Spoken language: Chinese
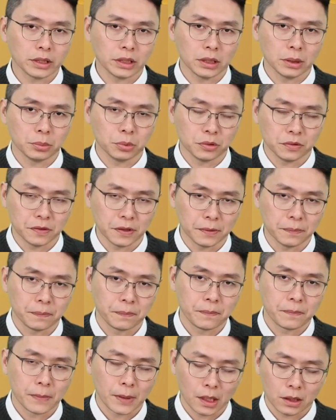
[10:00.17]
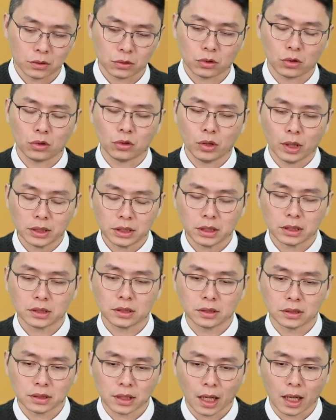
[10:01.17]
系的部分，啊，工化系的
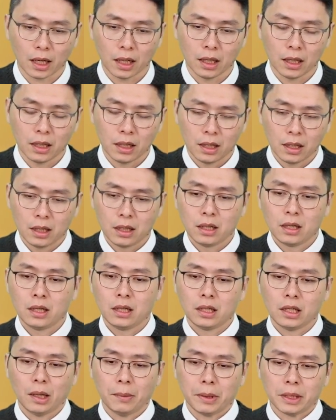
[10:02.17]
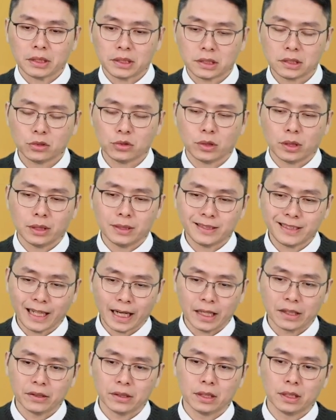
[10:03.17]
市场，要把资源、
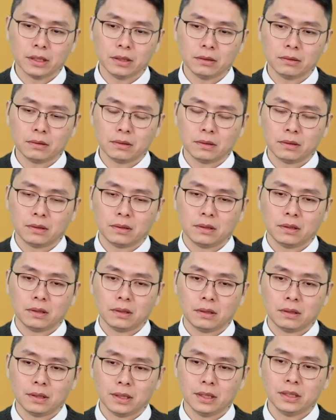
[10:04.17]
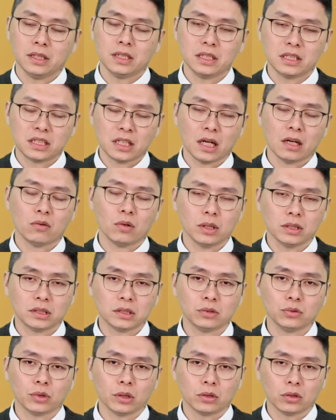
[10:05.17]
产能、人力相关
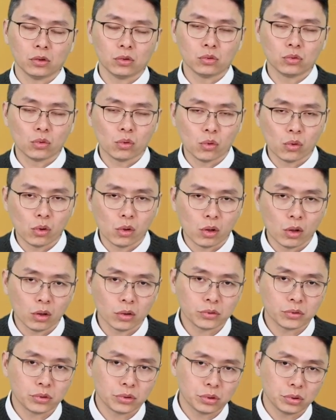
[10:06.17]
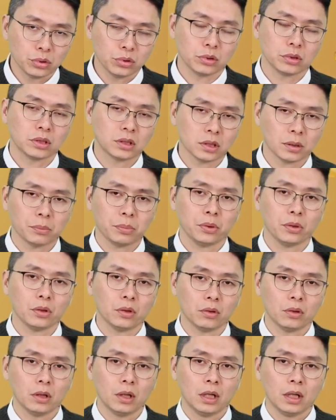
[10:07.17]
资源都挪去
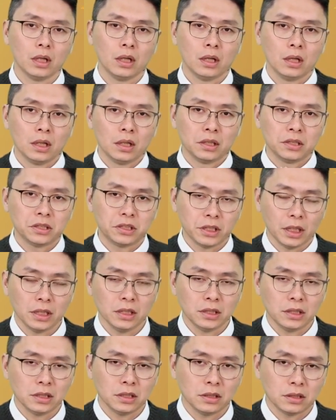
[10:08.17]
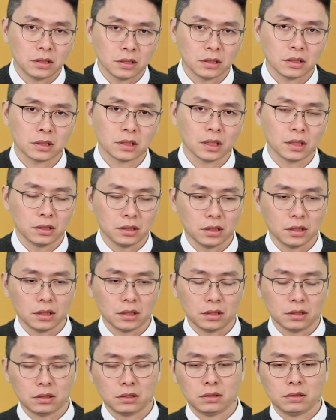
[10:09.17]
support 先进制程的